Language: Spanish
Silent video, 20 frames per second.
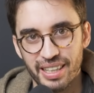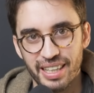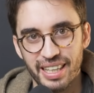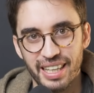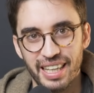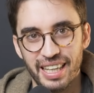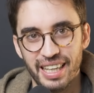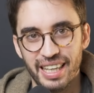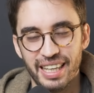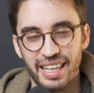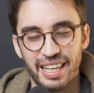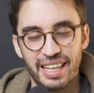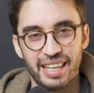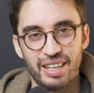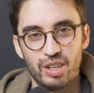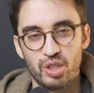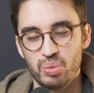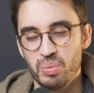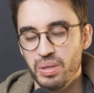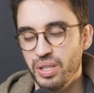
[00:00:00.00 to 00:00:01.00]
eh,
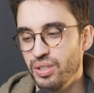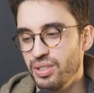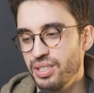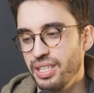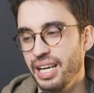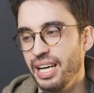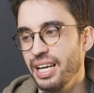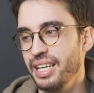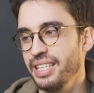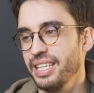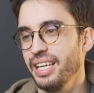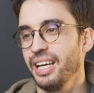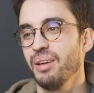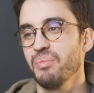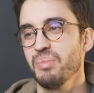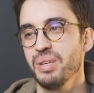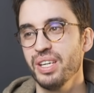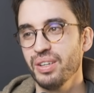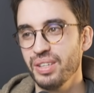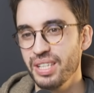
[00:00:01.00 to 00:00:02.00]
los vídeos llegan ya
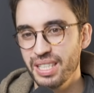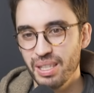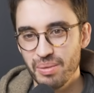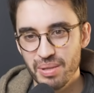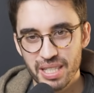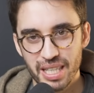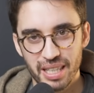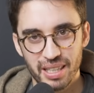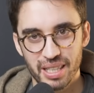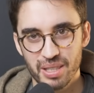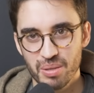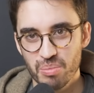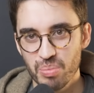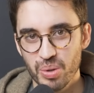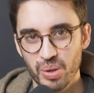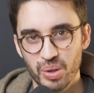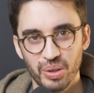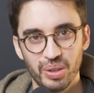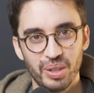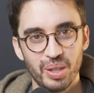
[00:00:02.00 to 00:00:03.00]
a millones de visitas en
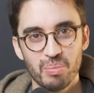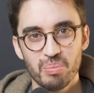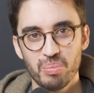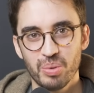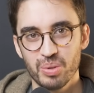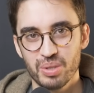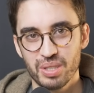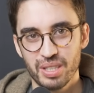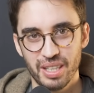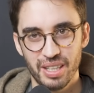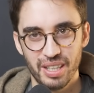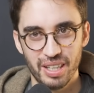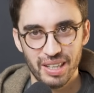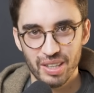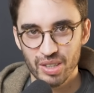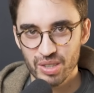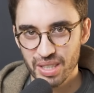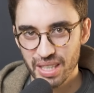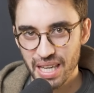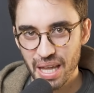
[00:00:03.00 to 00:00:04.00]
poco tiempo si
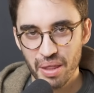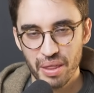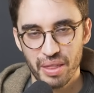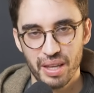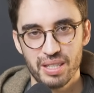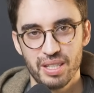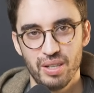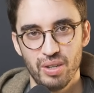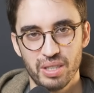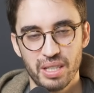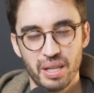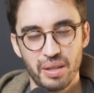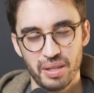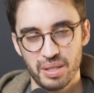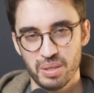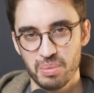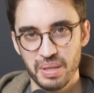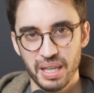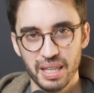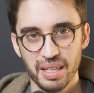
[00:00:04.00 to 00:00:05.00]
los lanzas y los
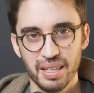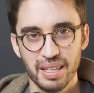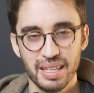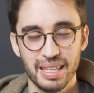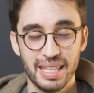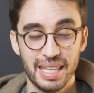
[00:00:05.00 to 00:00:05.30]
haces bien